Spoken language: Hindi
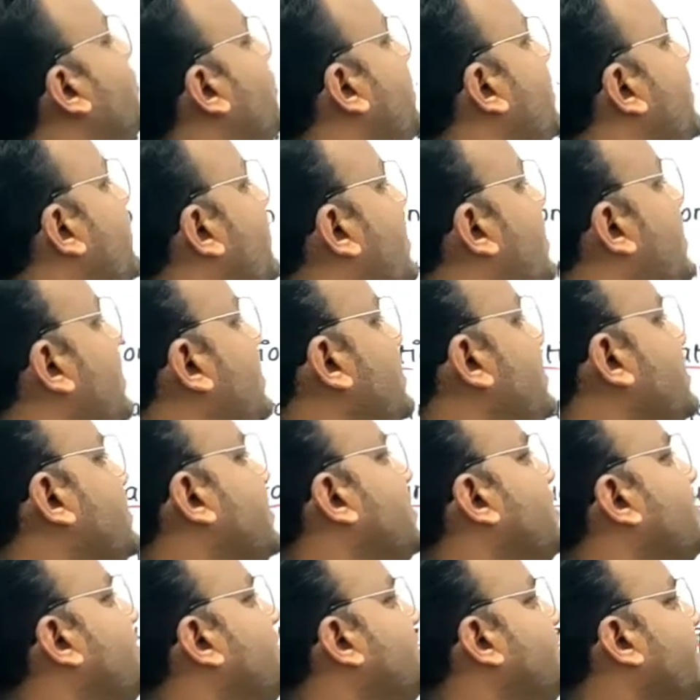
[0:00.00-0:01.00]
होने वाला है ये
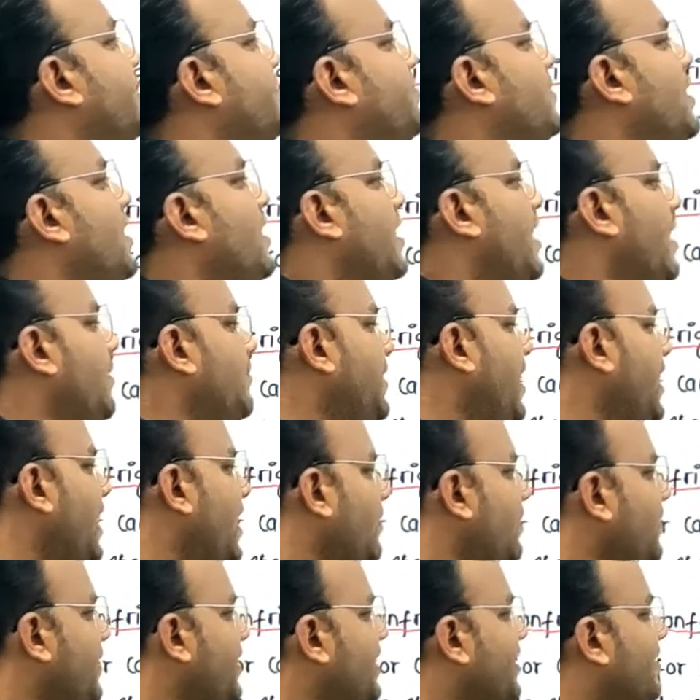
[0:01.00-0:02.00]
ध्यान रखना है अब
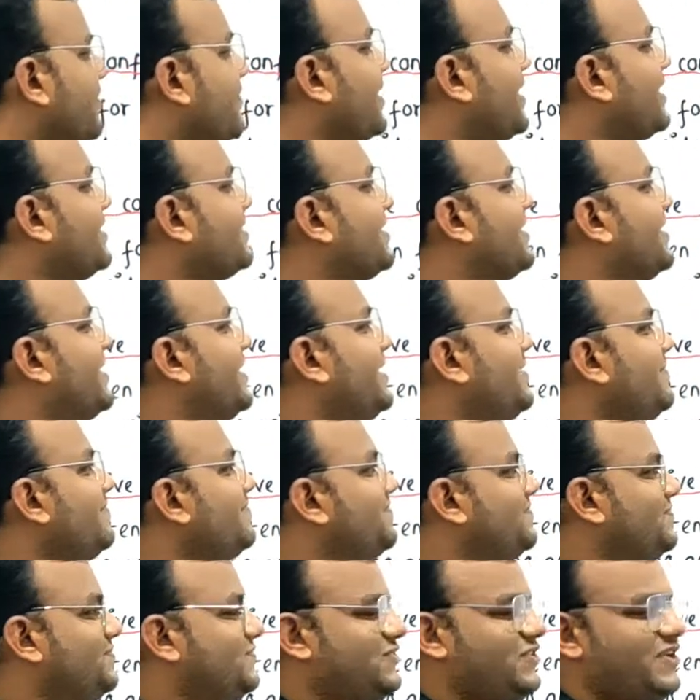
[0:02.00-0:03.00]
यहां पर अगर बात करें
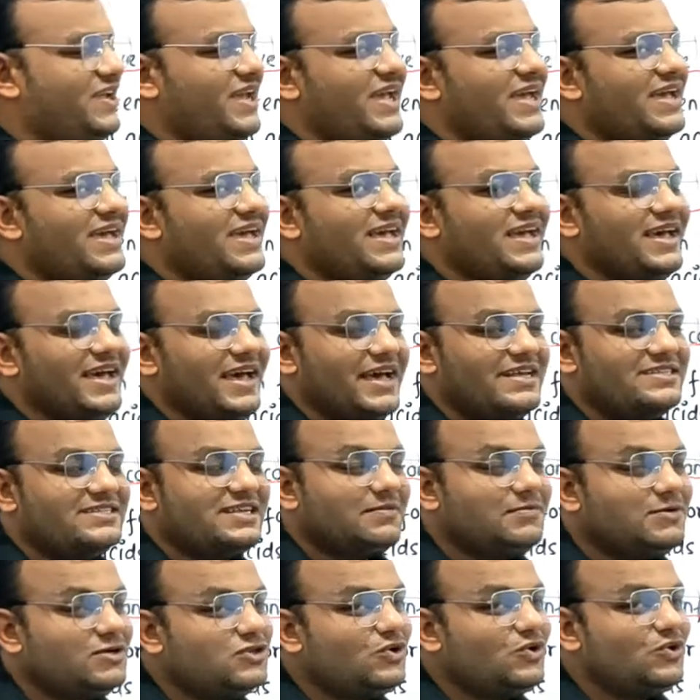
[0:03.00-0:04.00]
ठीक है
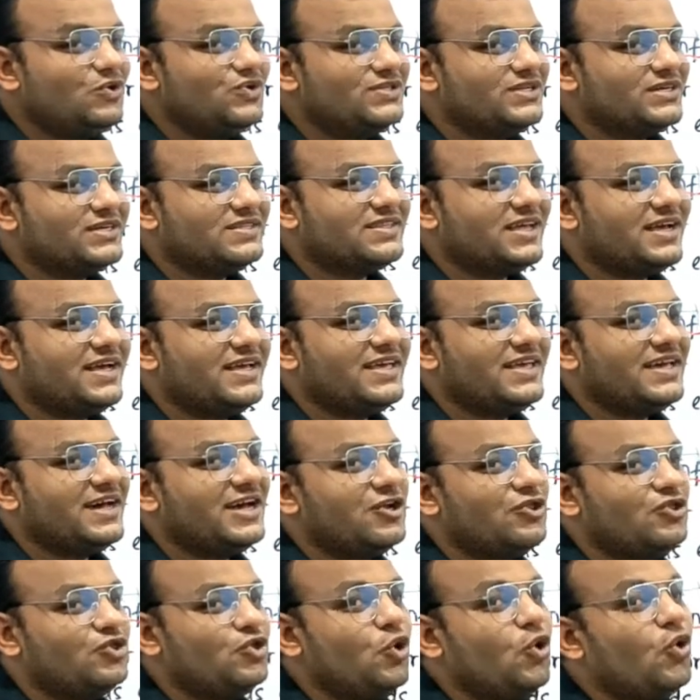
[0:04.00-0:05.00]
ऐसा भी तो हो सकता है कि
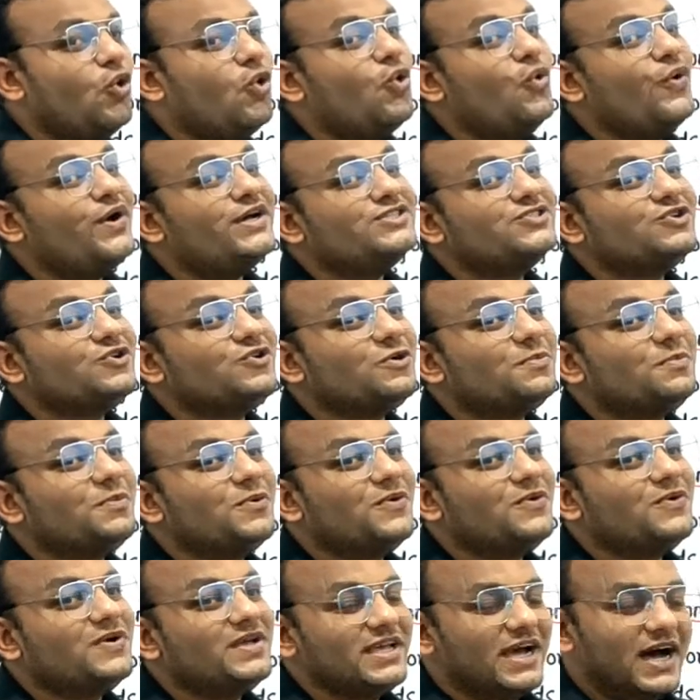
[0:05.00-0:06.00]
यार दो ओ OH ग्रुप हो
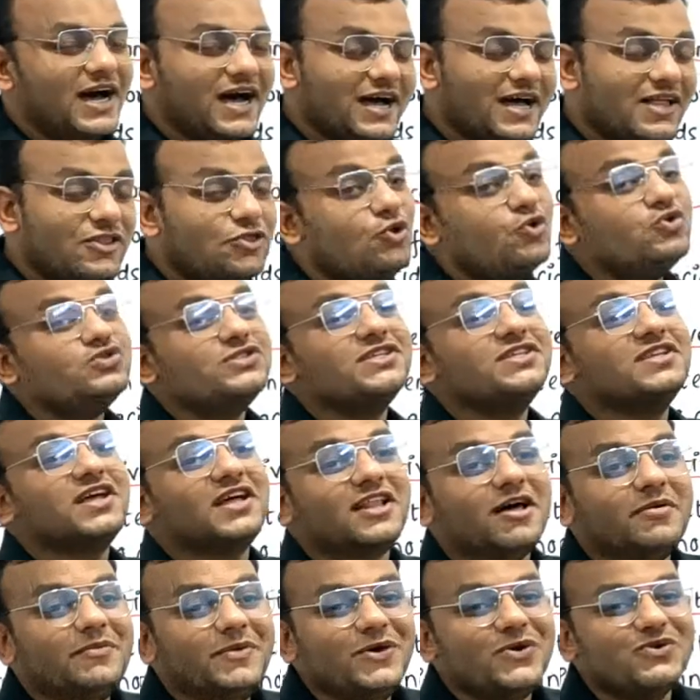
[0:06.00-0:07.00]
या दो से
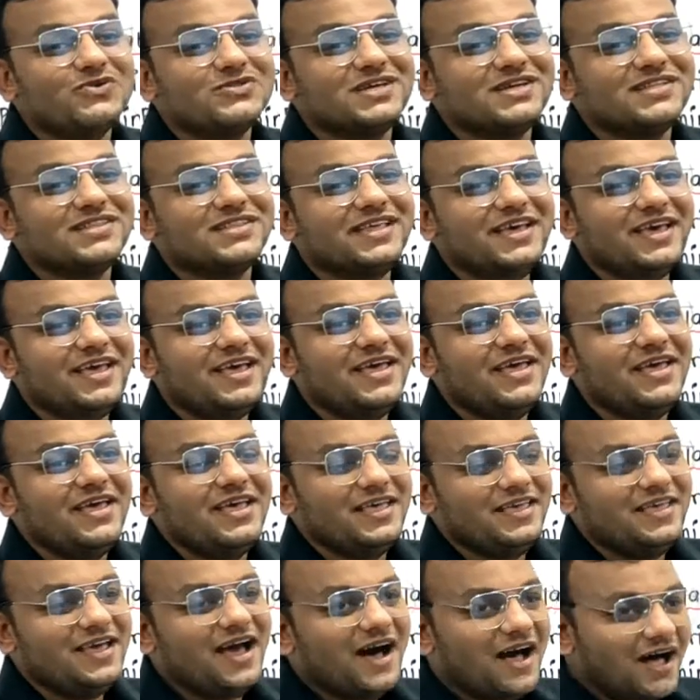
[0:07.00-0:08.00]
ज़्यादा भी हो सकते हैं
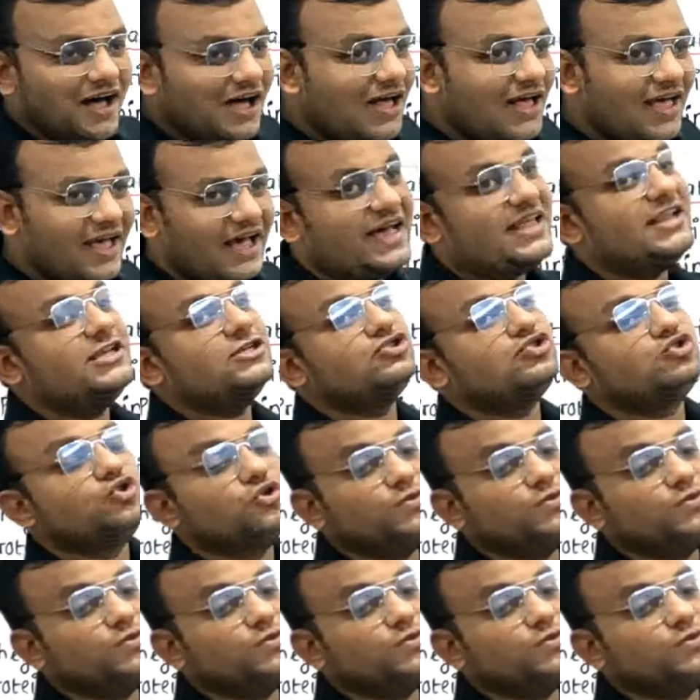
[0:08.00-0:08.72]
या एन एच